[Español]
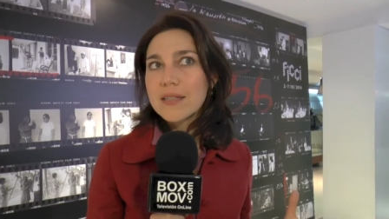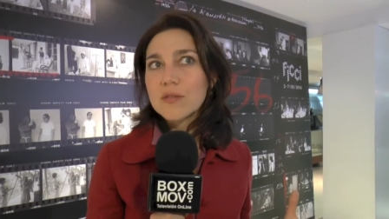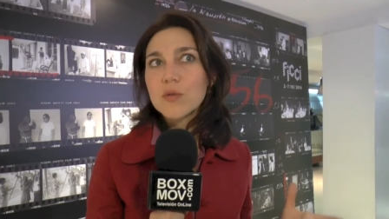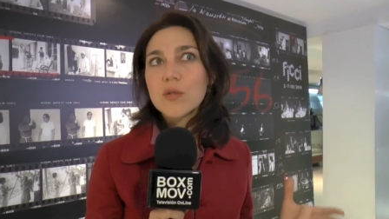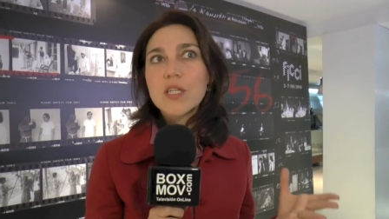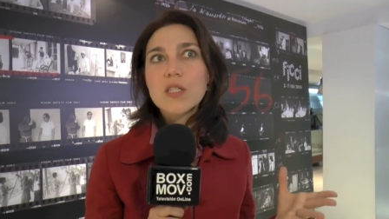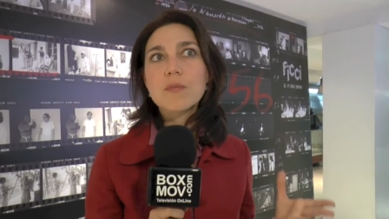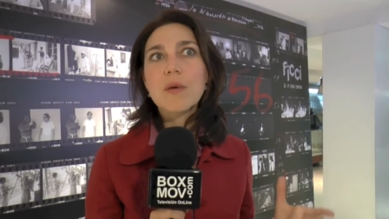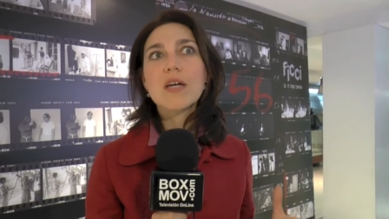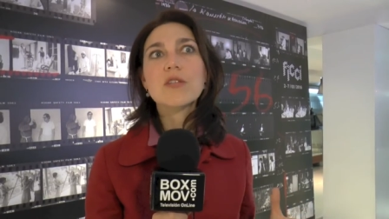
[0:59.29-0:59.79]
Es
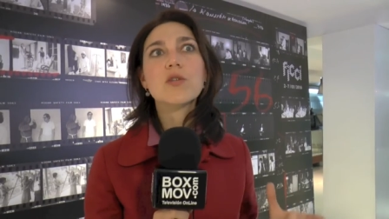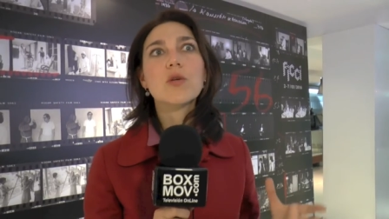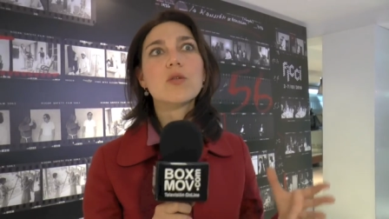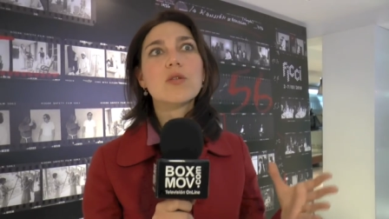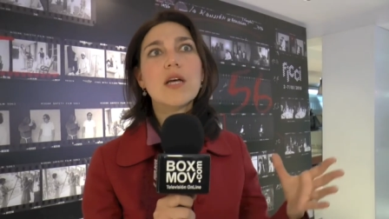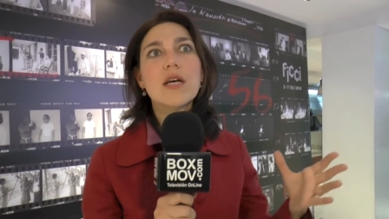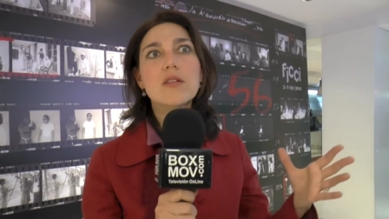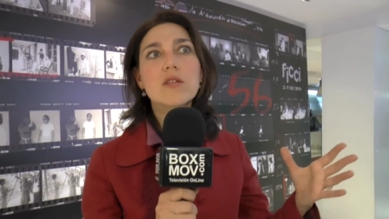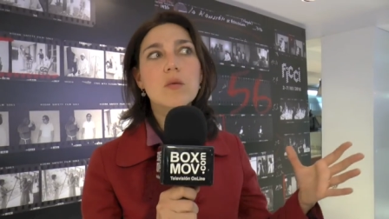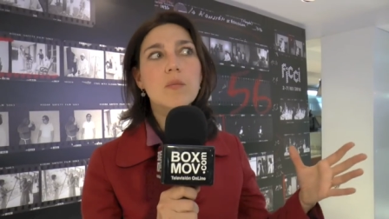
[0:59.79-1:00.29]
un espacio
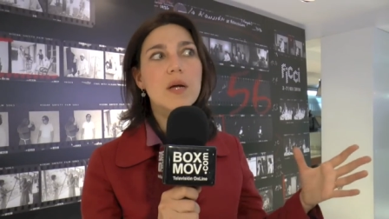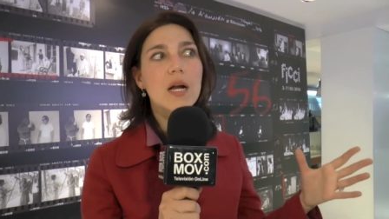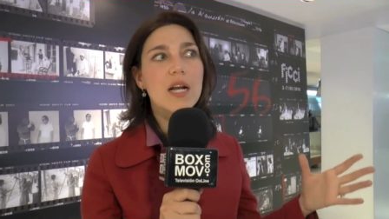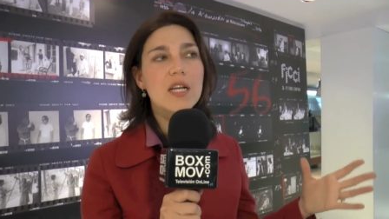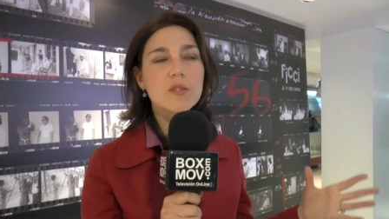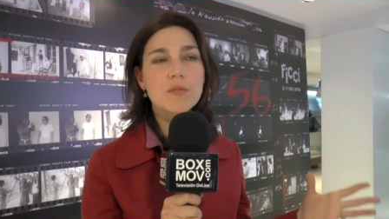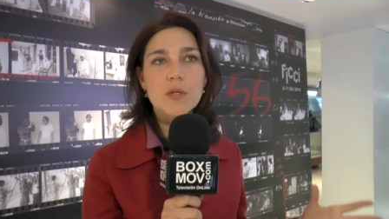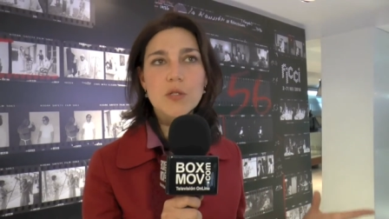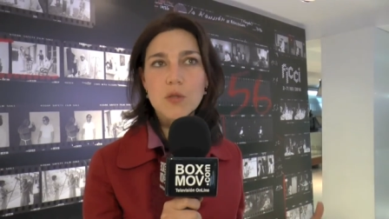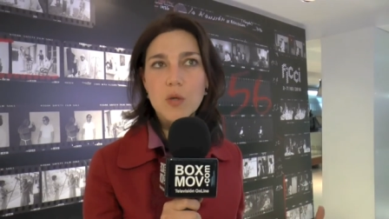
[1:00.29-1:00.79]
tanto para
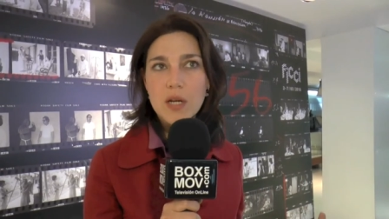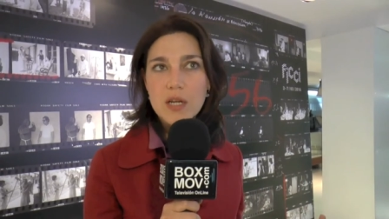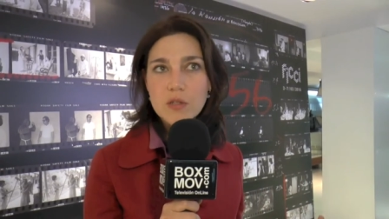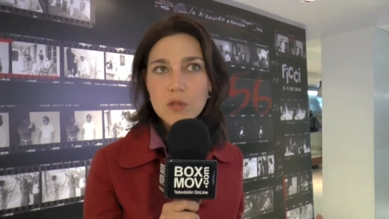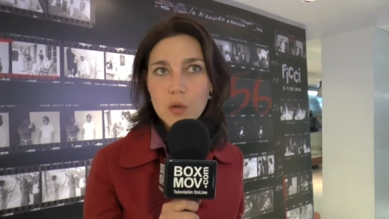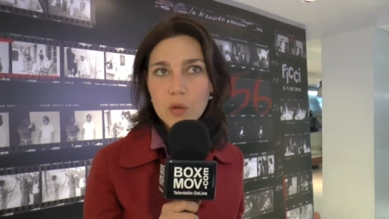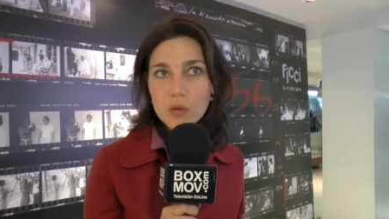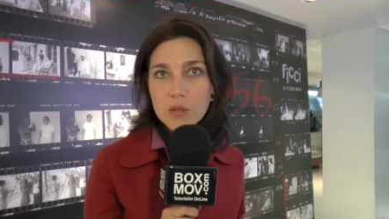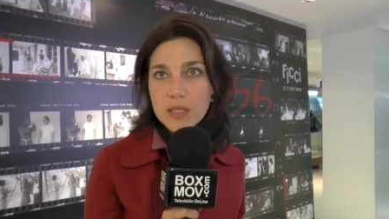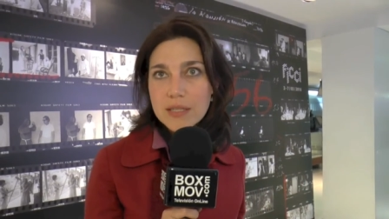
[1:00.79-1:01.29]
las
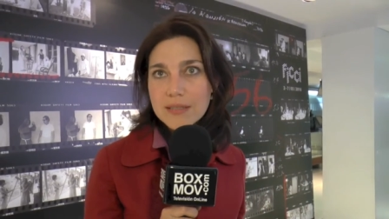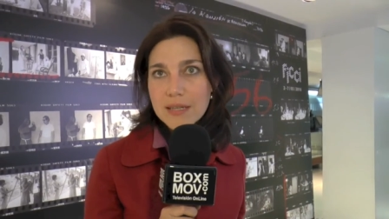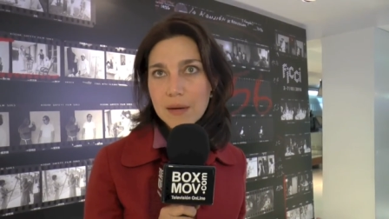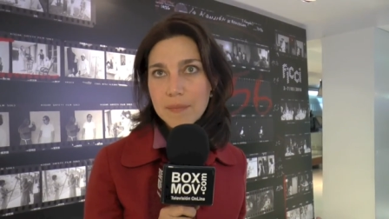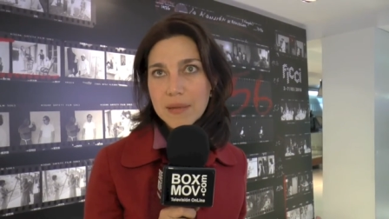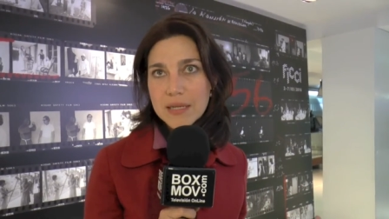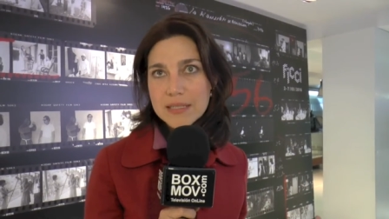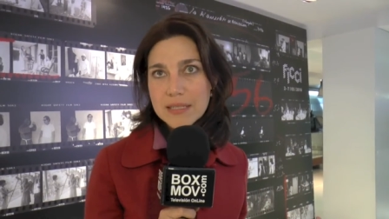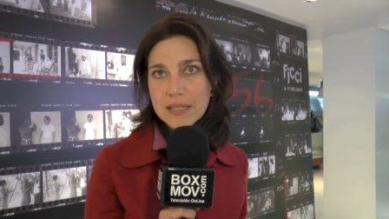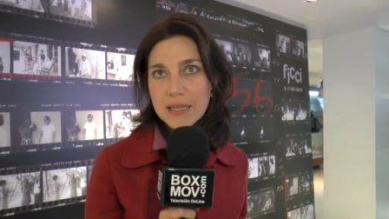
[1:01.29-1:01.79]
personas con
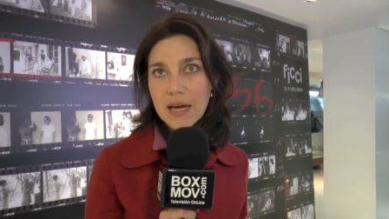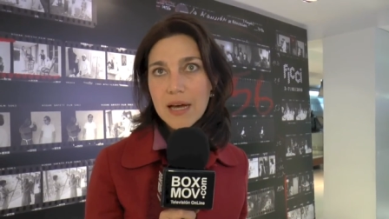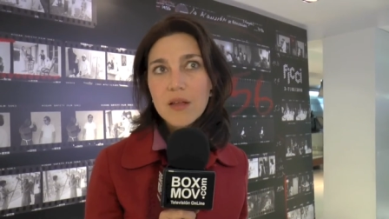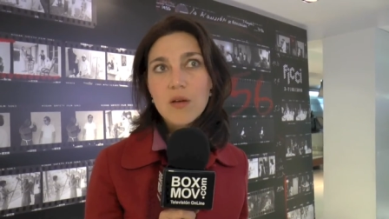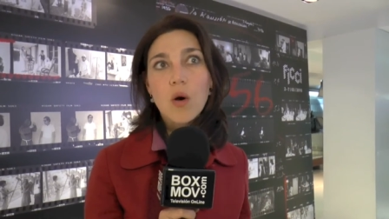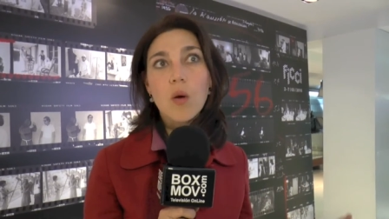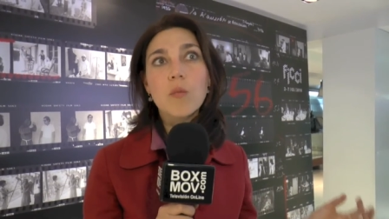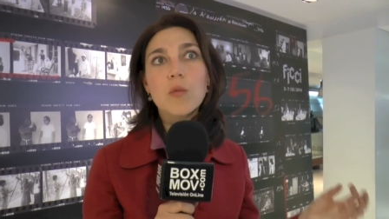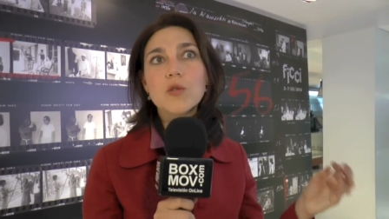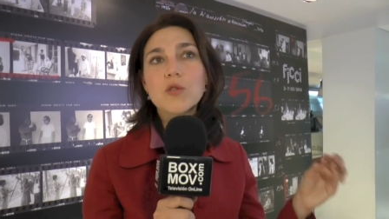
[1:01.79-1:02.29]

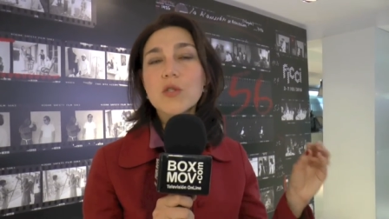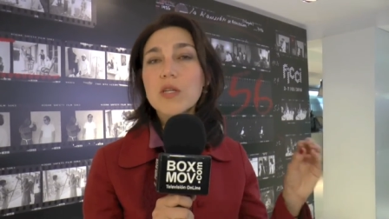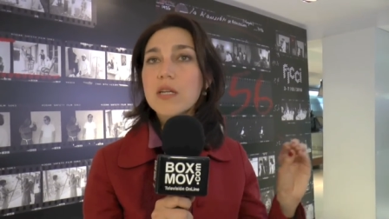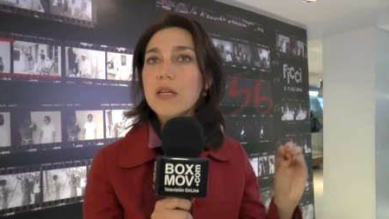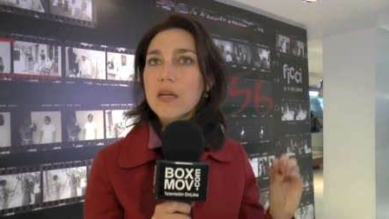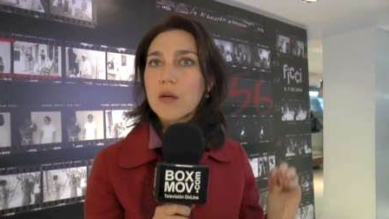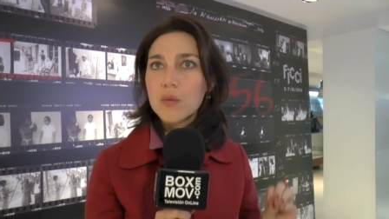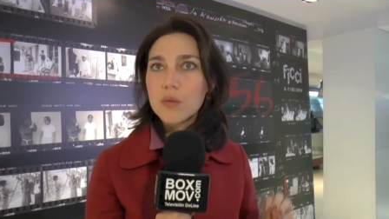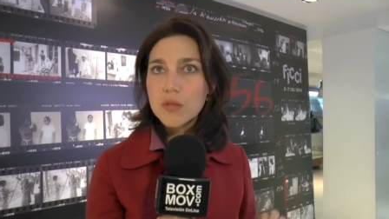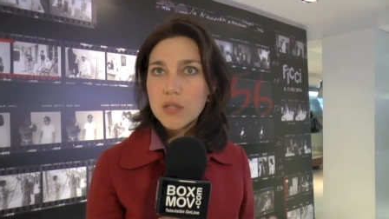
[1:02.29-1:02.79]
discapacidad como
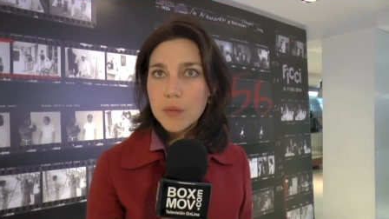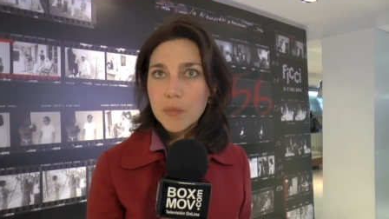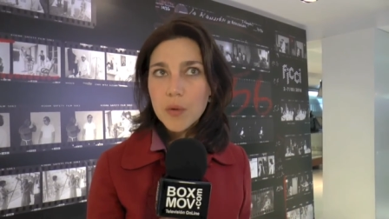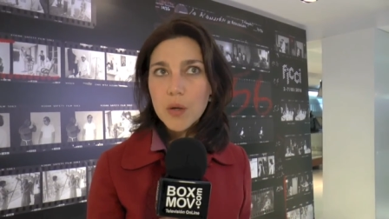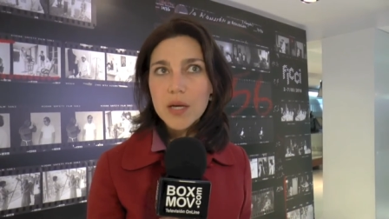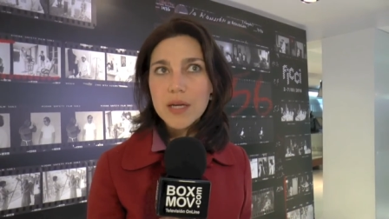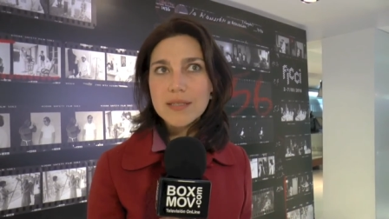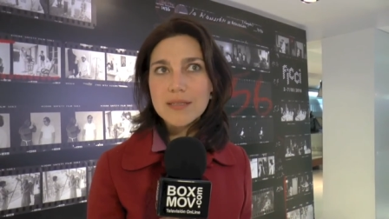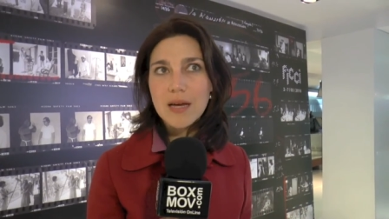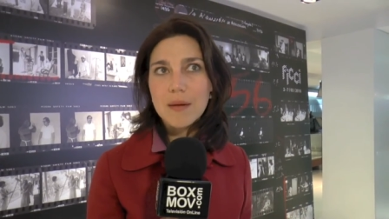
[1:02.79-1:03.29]
sin ningún
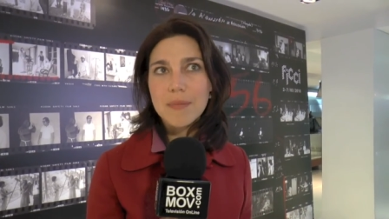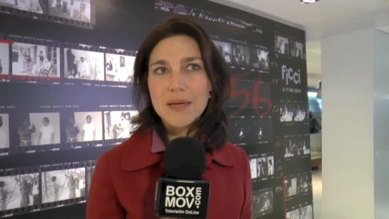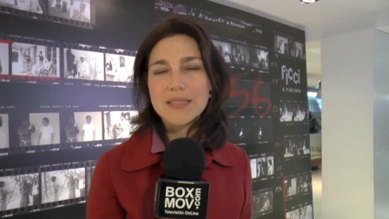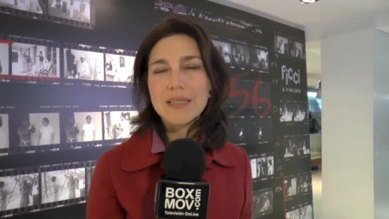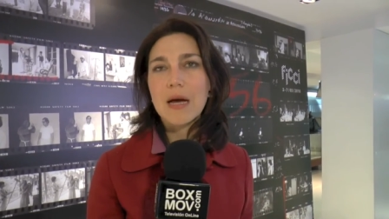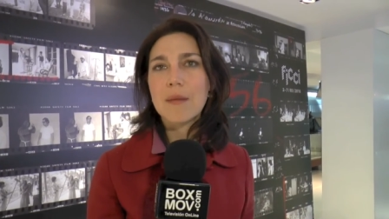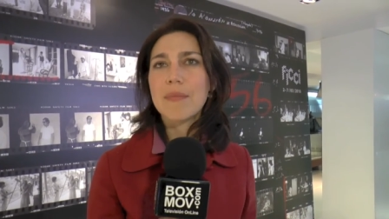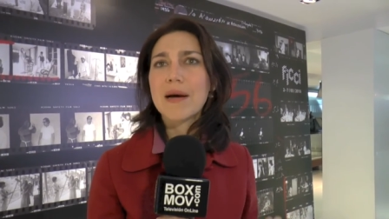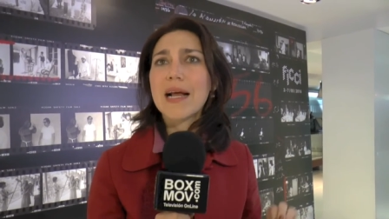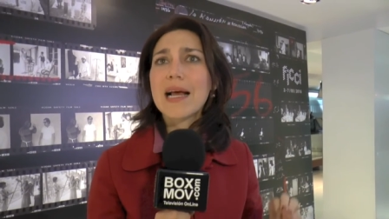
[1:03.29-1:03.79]
tipo de
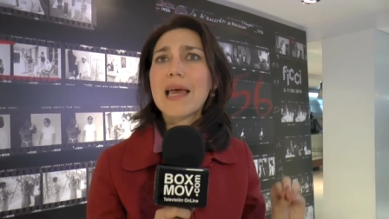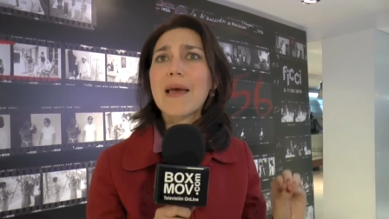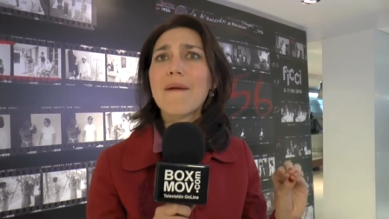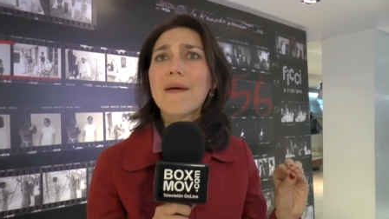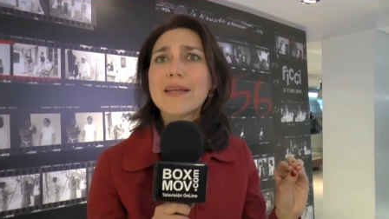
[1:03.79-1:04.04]
discapacidad para que